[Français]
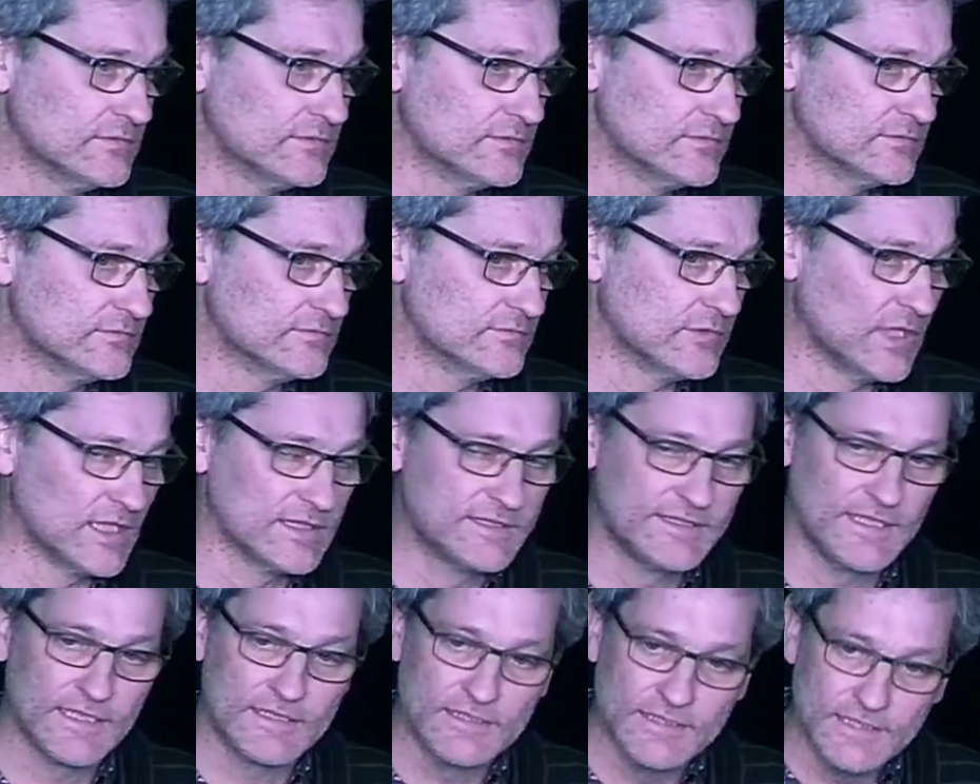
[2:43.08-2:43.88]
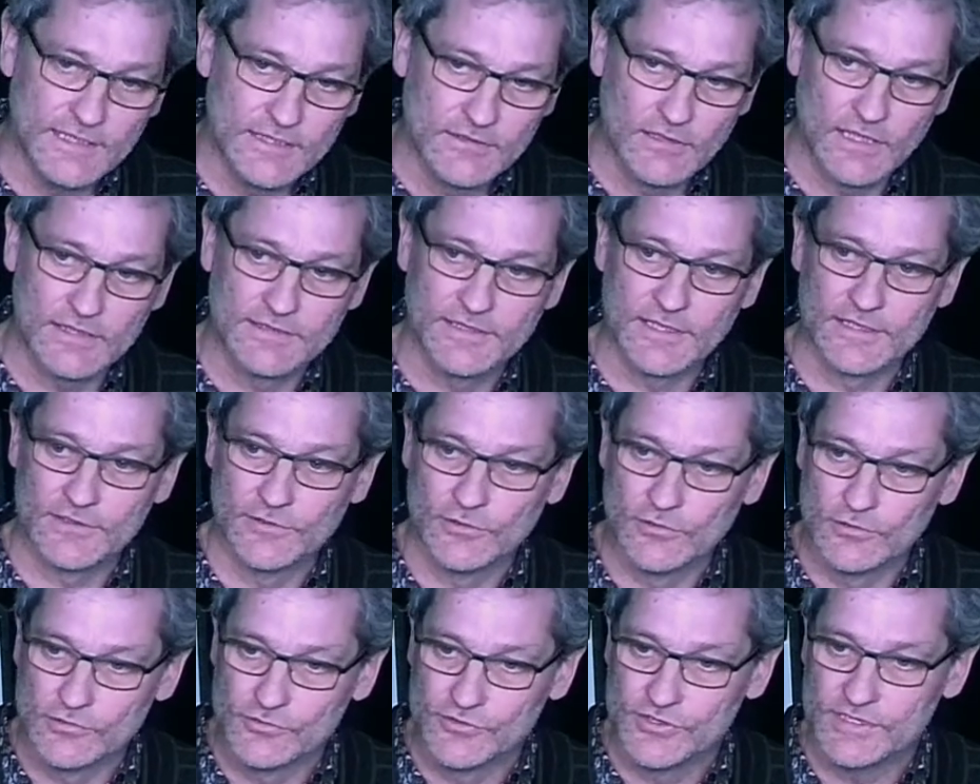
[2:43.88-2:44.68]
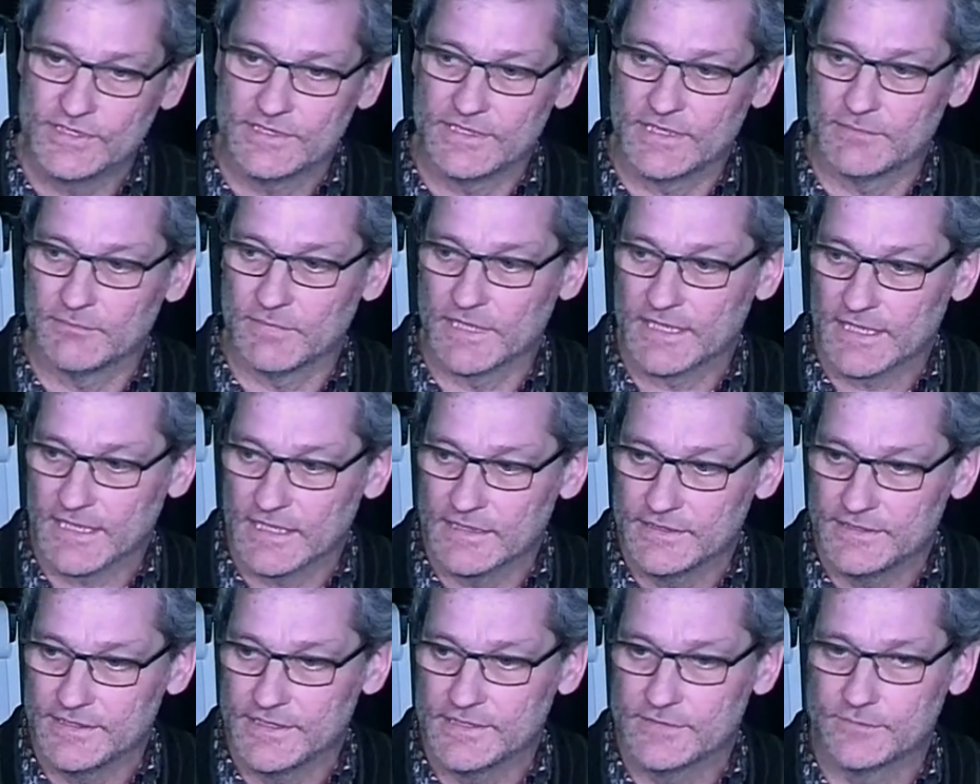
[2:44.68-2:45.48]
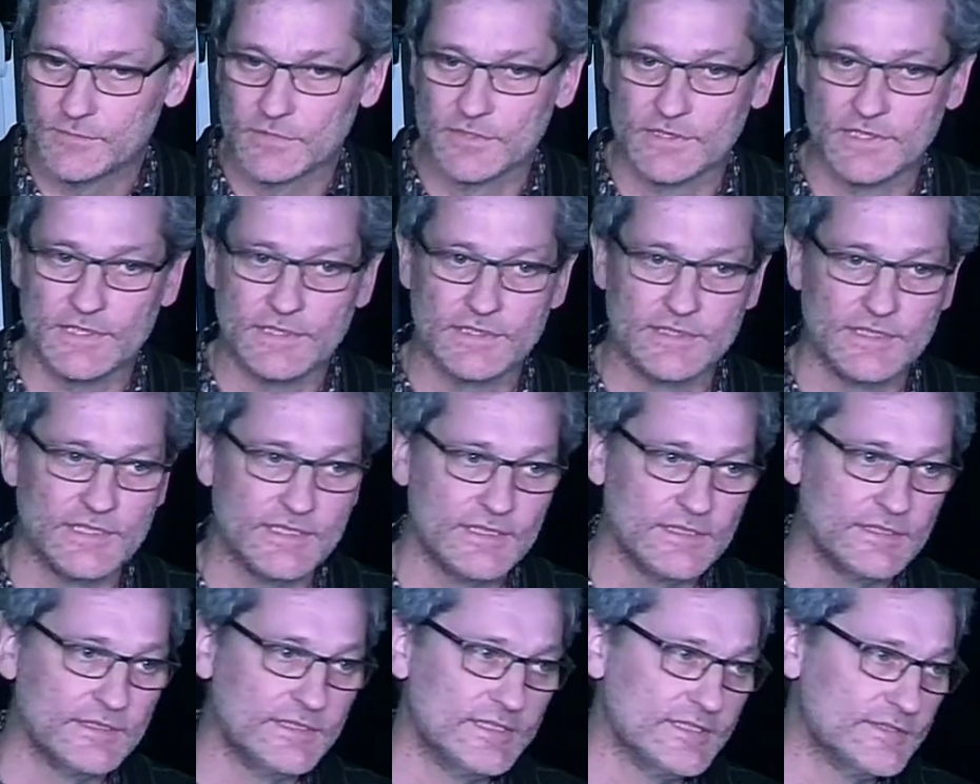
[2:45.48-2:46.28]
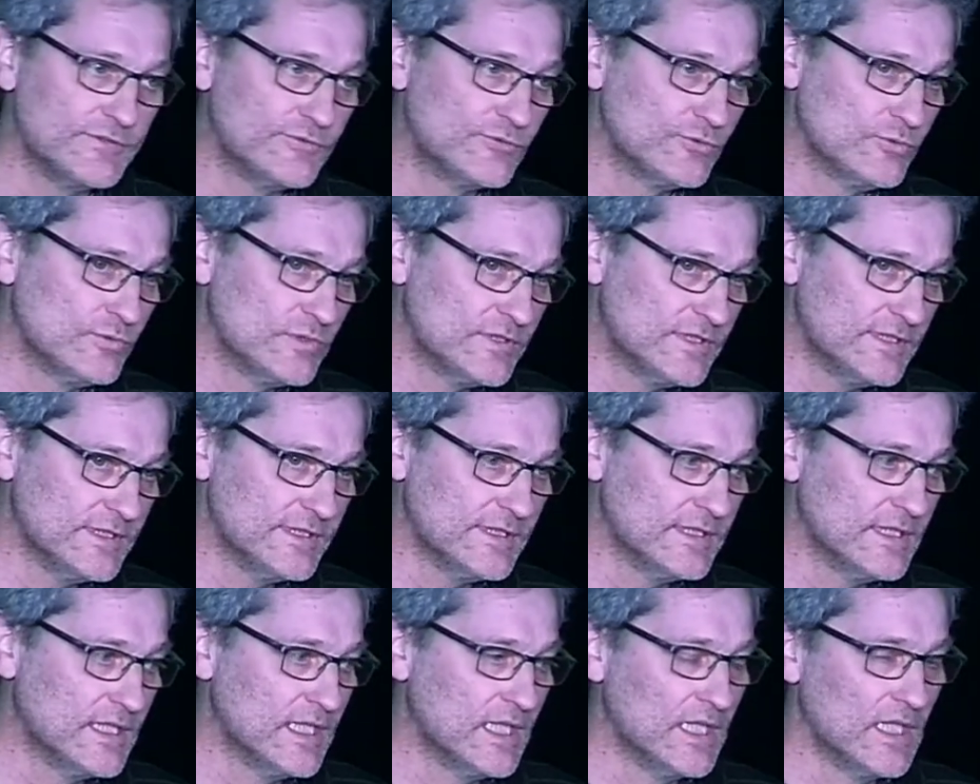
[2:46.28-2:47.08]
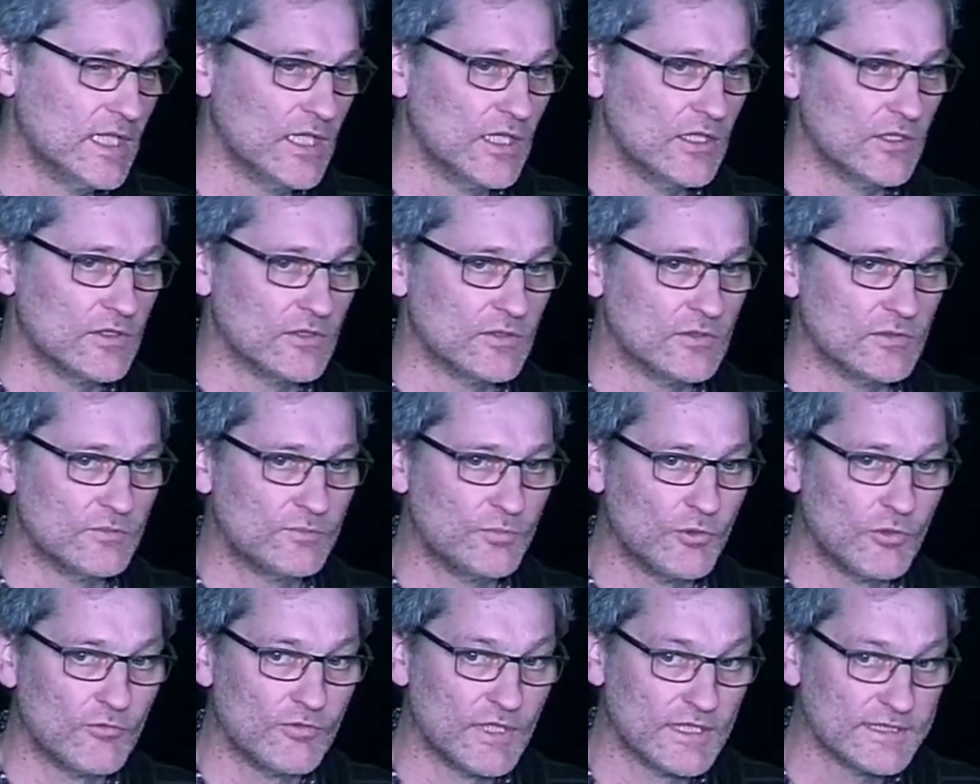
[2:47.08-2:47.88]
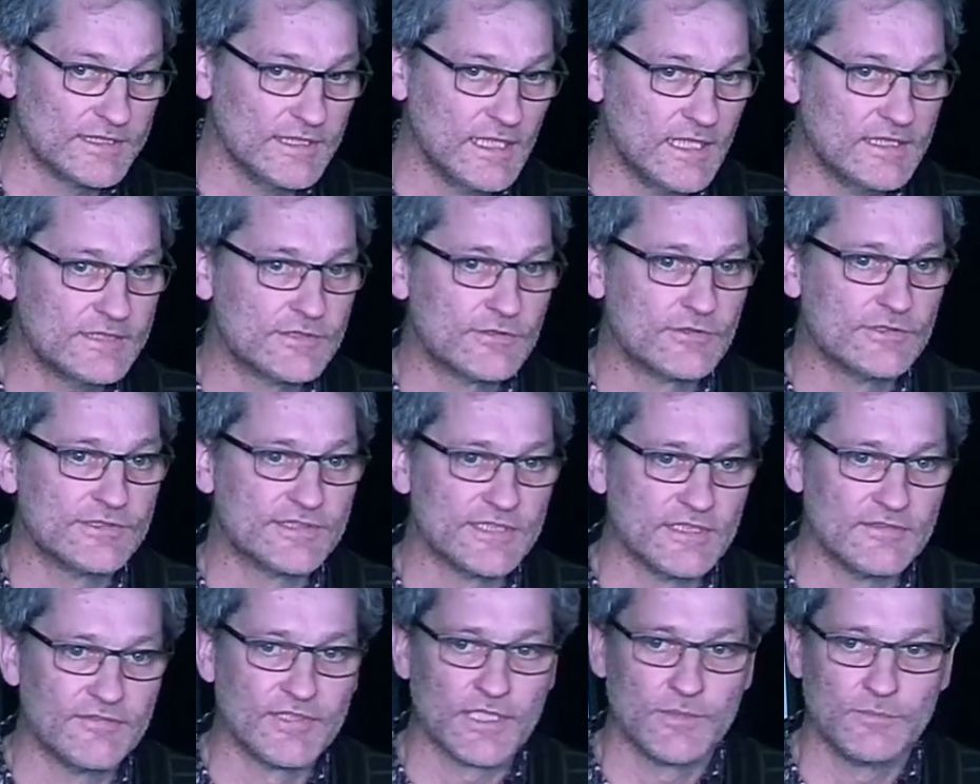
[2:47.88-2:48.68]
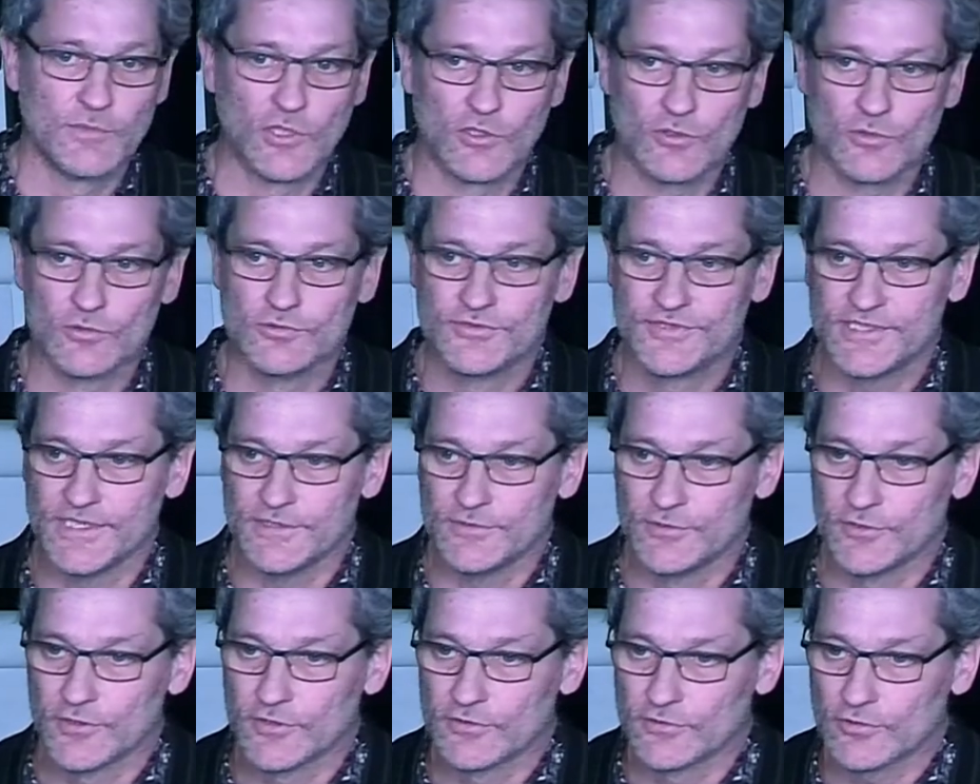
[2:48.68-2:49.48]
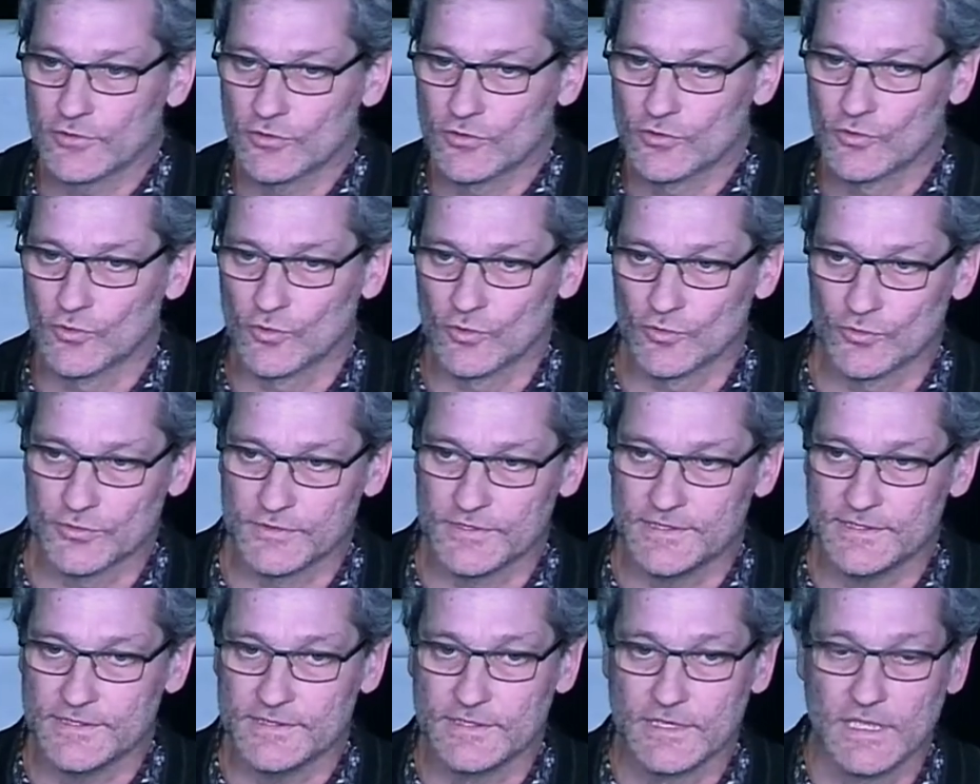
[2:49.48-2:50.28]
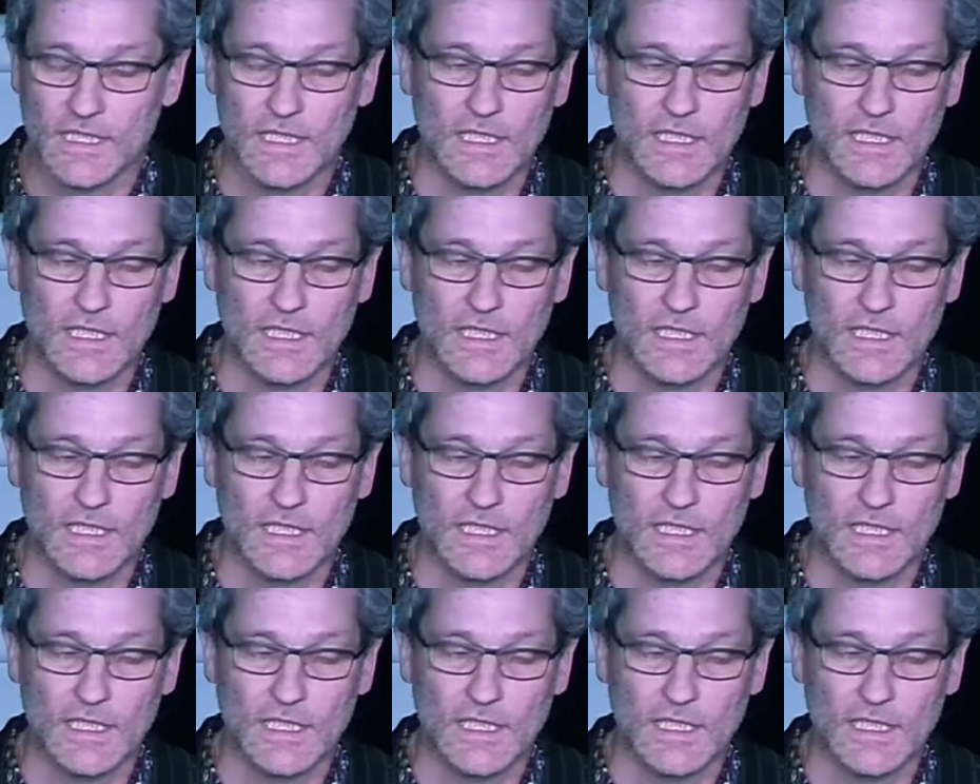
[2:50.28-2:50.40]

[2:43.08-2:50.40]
la technique, de la technologie, des mécanismes, des, outils, euh, pour voir si est-ce que c'est vraiment aussi neutre qu'on le dit.